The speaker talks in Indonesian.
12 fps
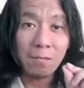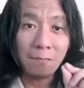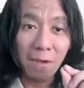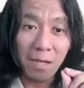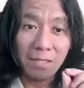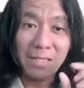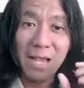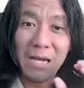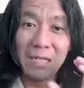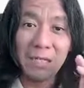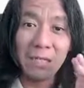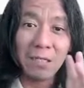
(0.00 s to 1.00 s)
file
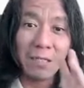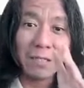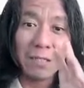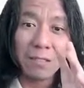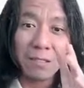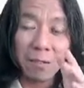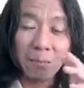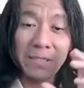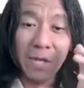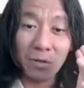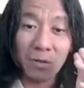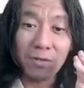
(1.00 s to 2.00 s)
dari uh,
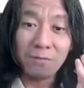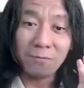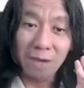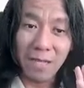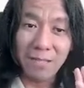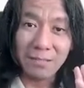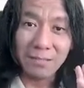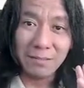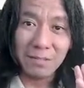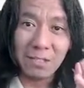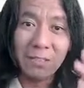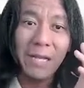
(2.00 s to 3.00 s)
mendownload file
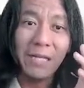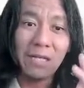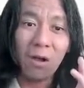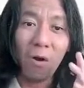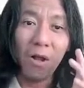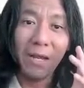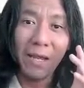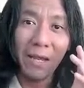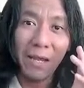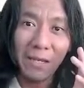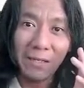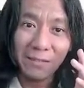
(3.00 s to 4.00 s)
dari oleh
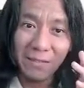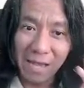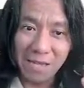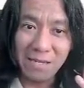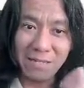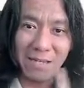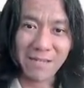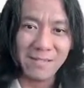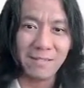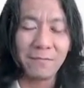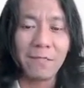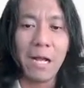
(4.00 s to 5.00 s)
klien dari
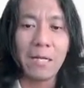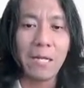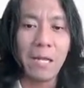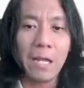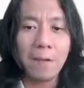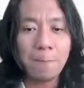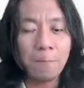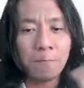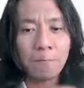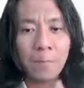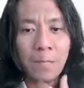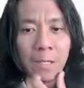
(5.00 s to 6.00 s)
server adalah
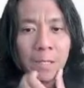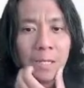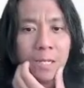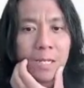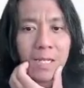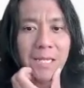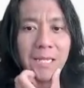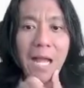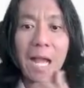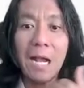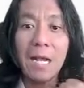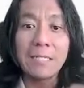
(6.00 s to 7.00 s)
kita
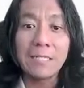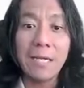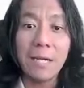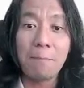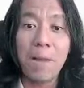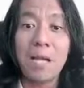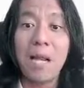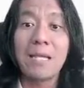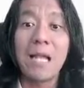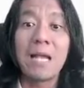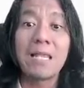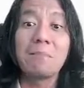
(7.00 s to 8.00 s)
akan cek mana
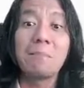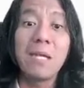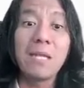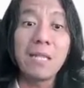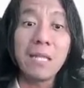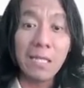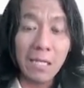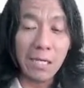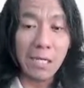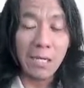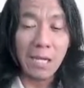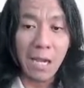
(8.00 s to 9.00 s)
yang lebih tinggi
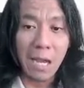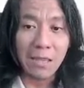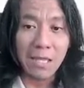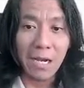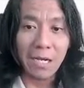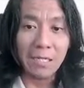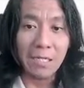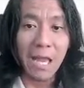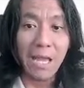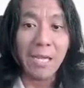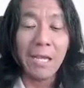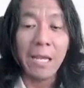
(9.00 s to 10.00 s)
antara
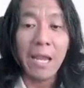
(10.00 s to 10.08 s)
nilai